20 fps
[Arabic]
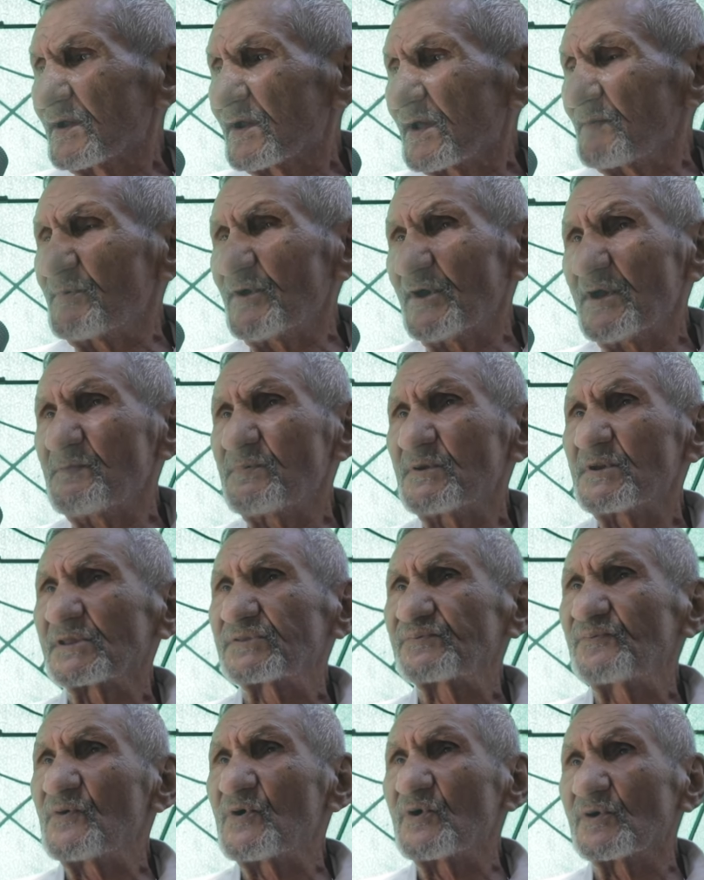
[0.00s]
كان بيحب
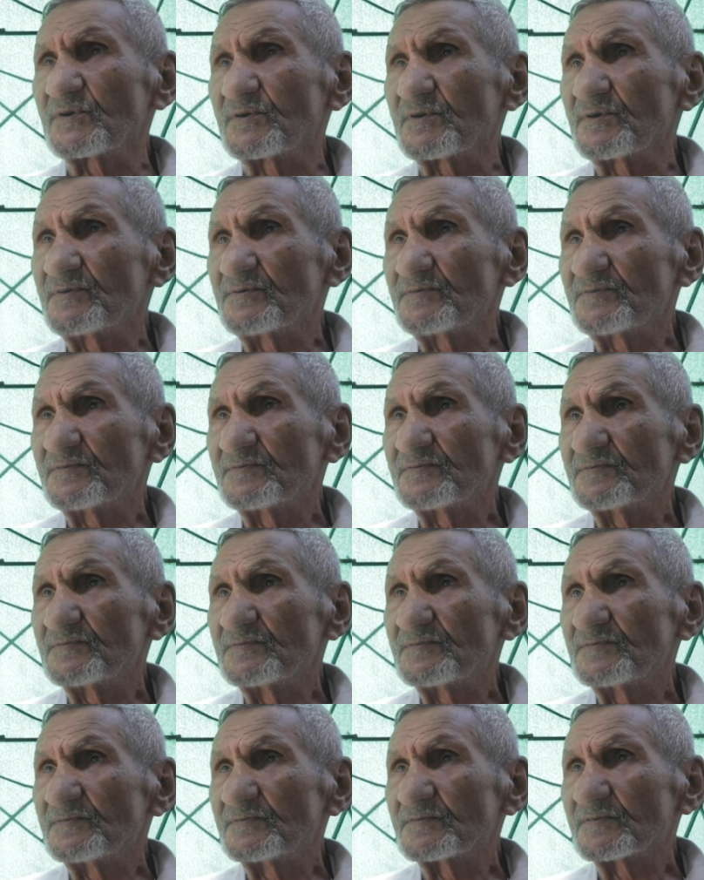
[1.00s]
الاطفال
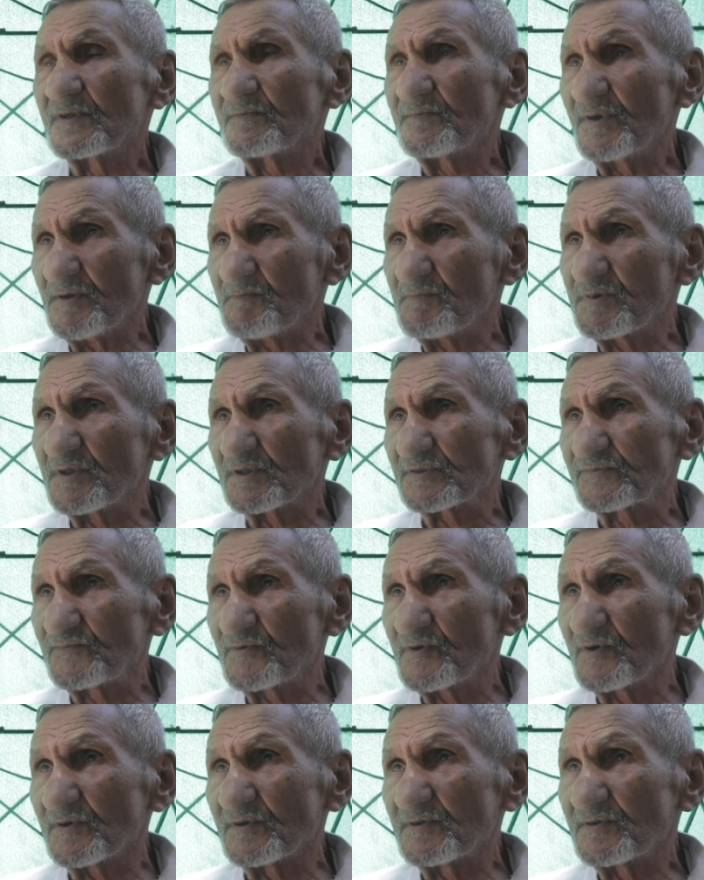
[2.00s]
بيحب
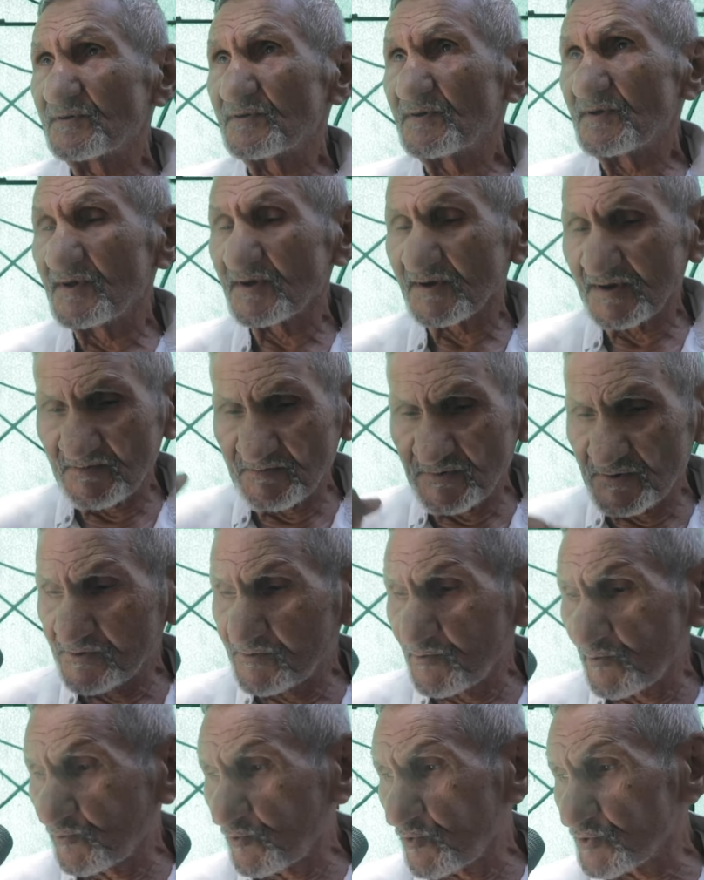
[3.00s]
الاطفال كان
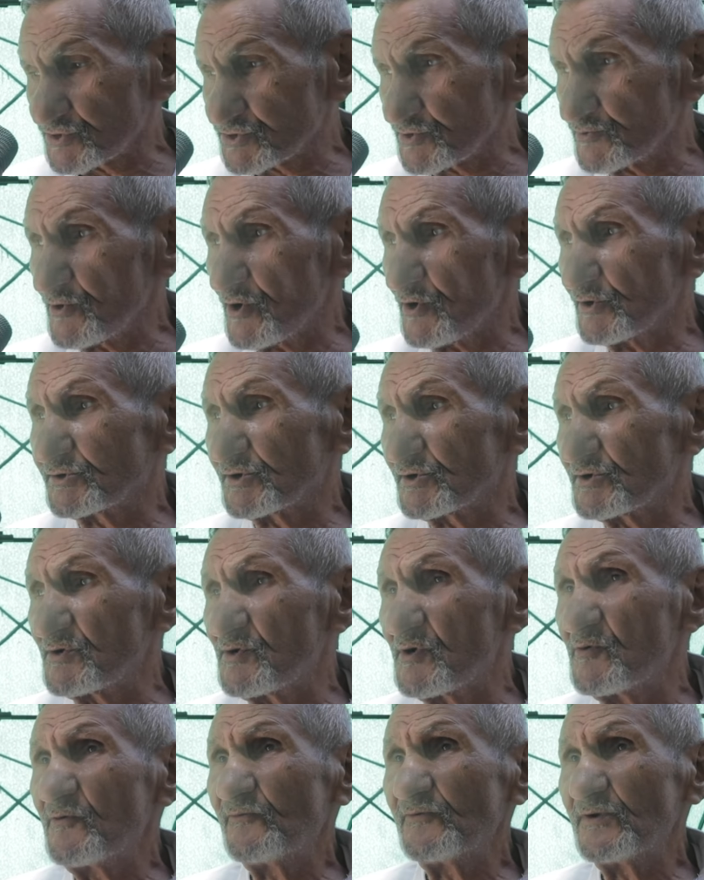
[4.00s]
بيجي الكرسي بيقعد
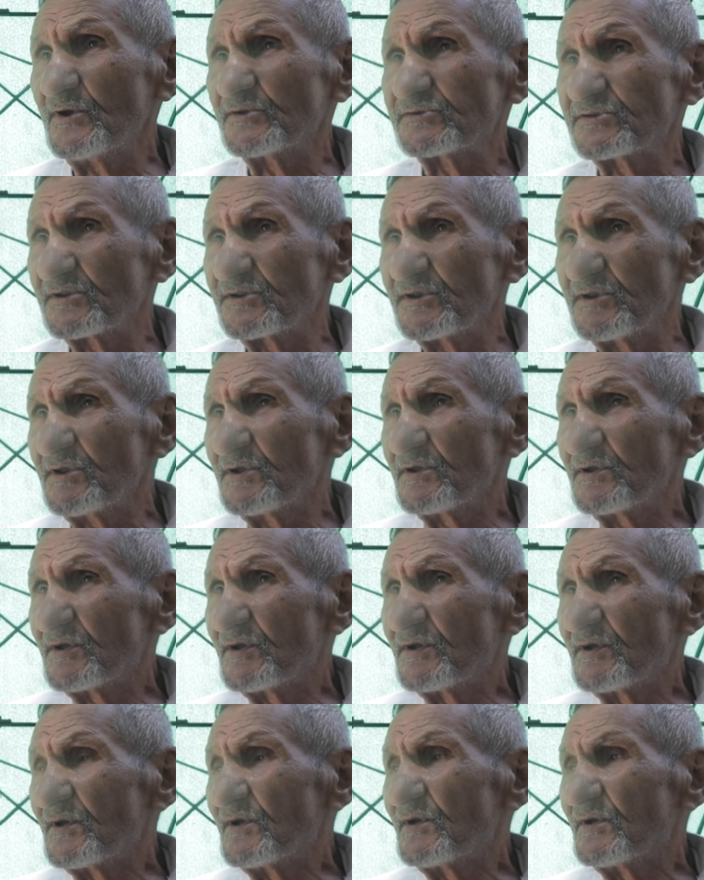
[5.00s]
يروح الحته دي
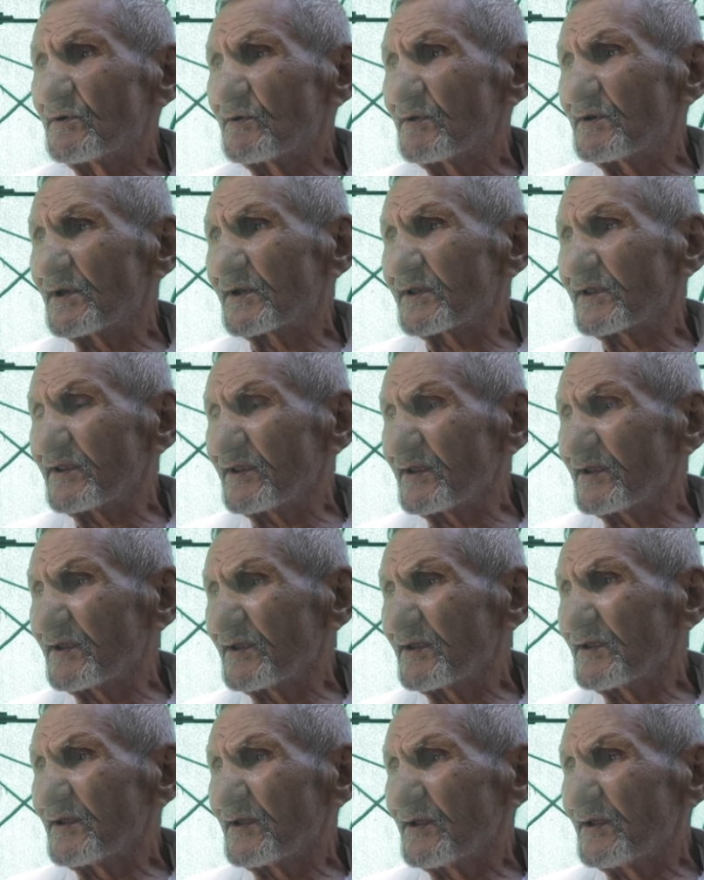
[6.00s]
يقول لك ايه
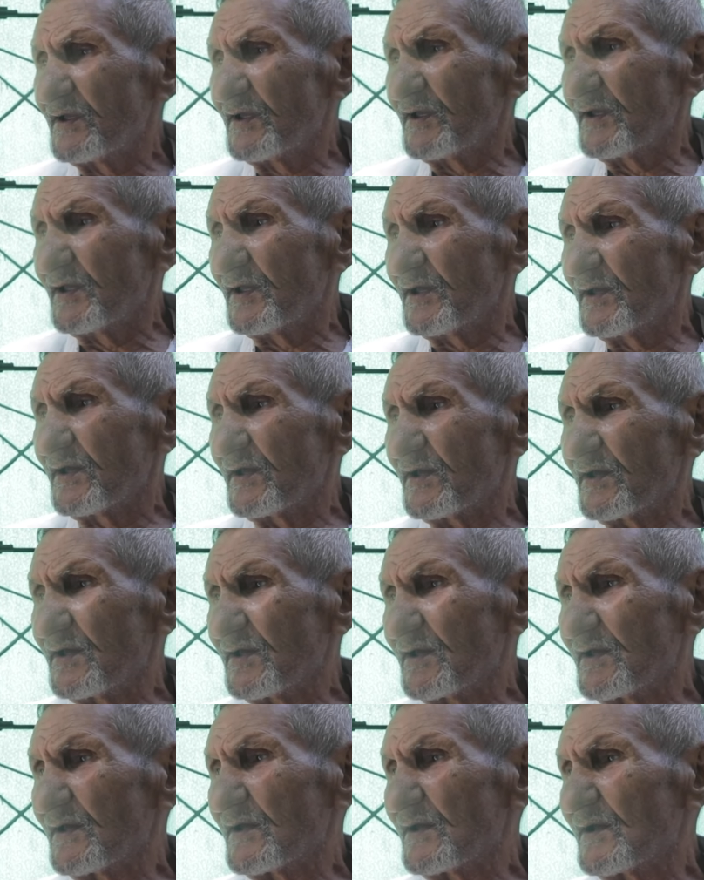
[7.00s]

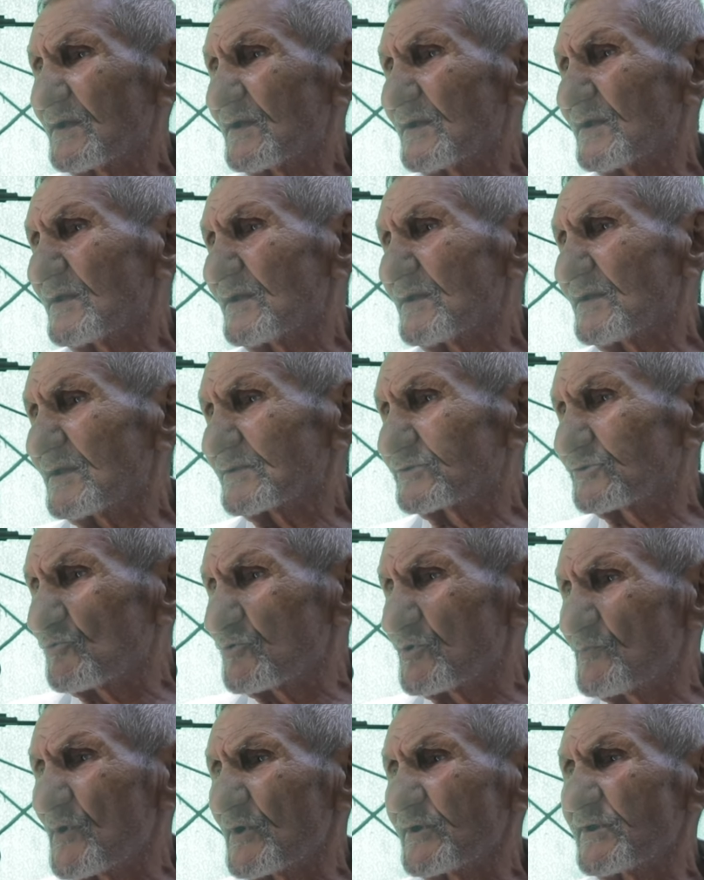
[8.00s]
آه هاتوا
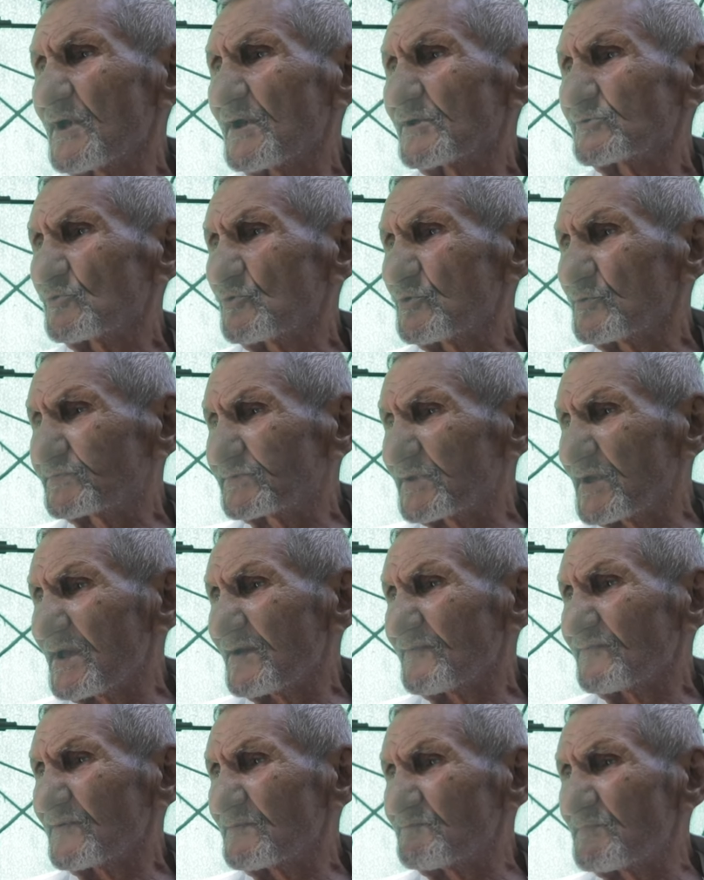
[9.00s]
له ميه هاتوا له
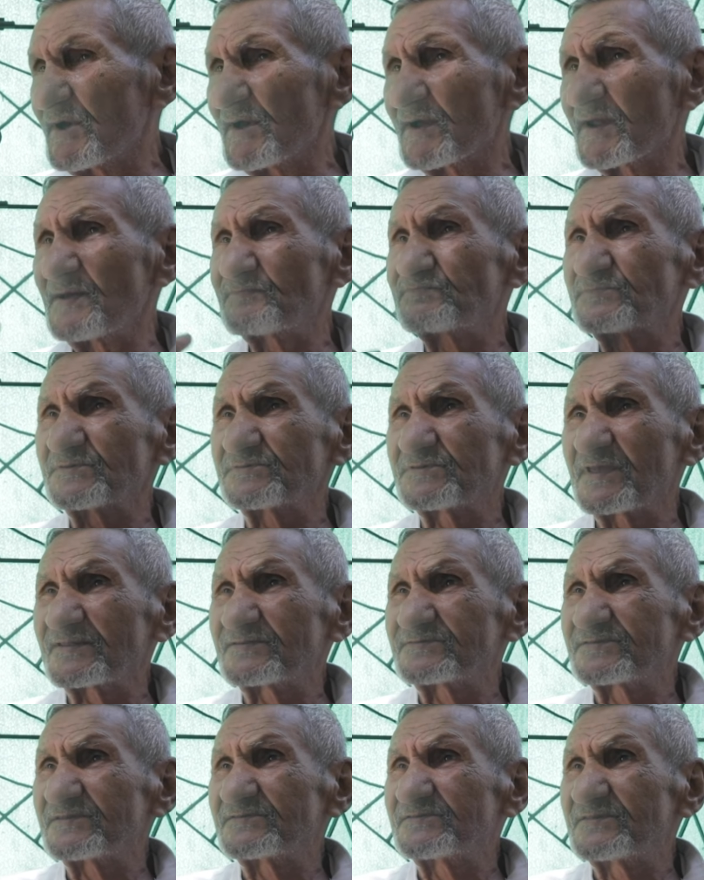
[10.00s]
بتاع فالميه جت
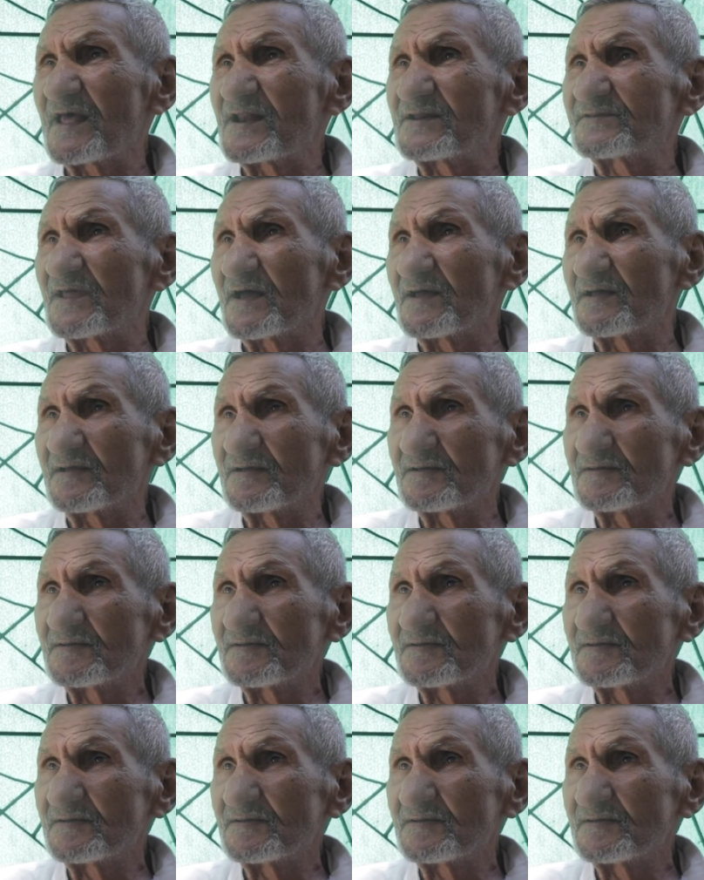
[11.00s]
بتدلدق